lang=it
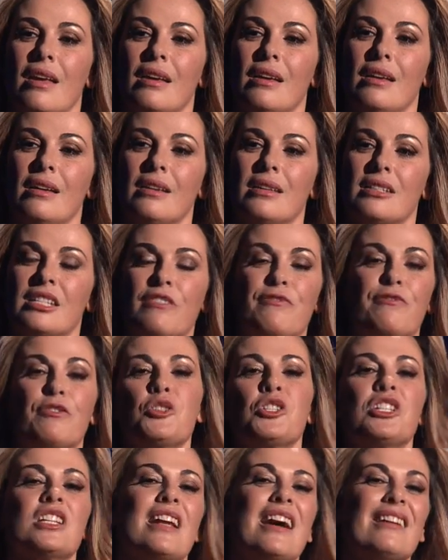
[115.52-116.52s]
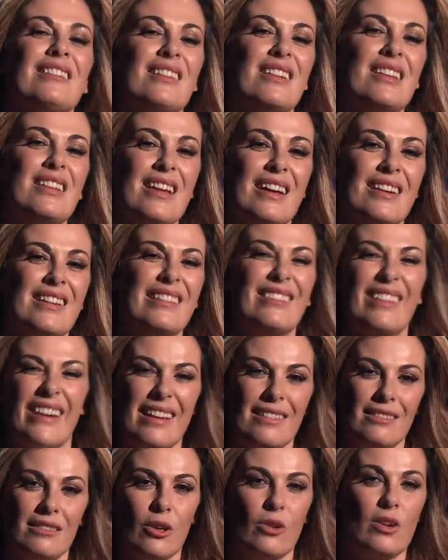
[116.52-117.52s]
Se fossi nata negli anni
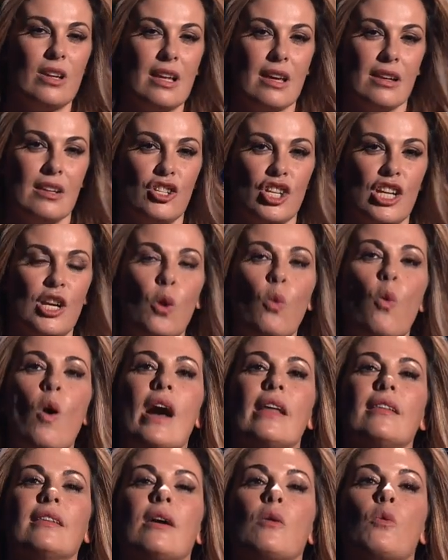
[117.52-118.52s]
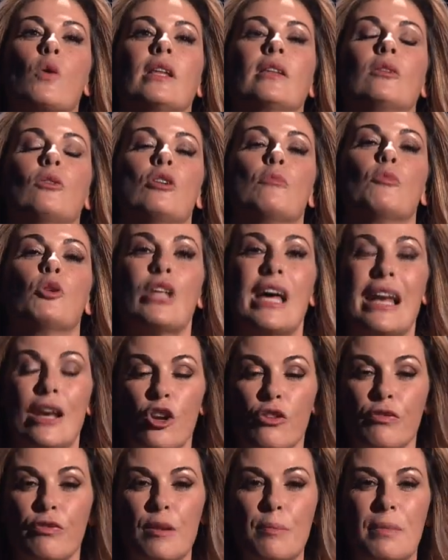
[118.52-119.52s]
30 o negli anni 50, quando il modello
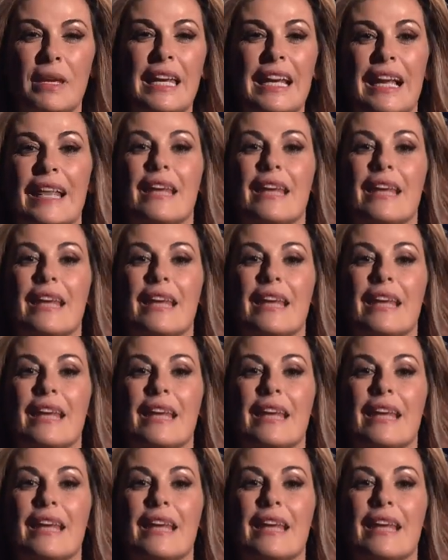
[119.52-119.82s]
femminile era